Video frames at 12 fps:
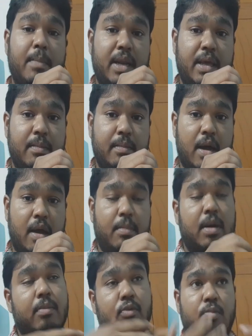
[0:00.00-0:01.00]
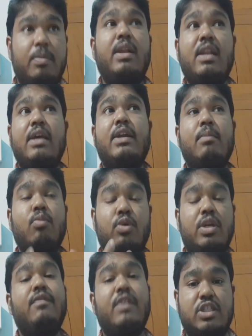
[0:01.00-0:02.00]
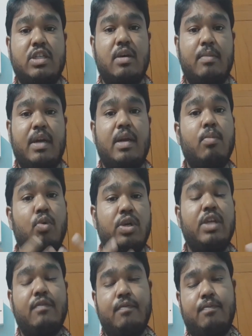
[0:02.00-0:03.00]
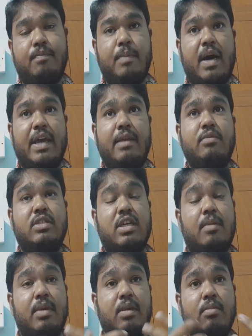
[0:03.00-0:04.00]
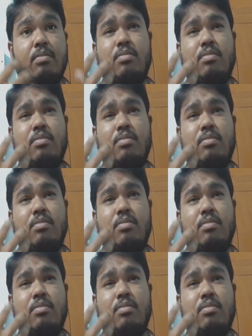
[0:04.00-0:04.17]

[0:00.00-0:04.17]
মানে আমার মেনলি এটা মোটিভেশন আমার একটা মোটিভ পাই যে আমি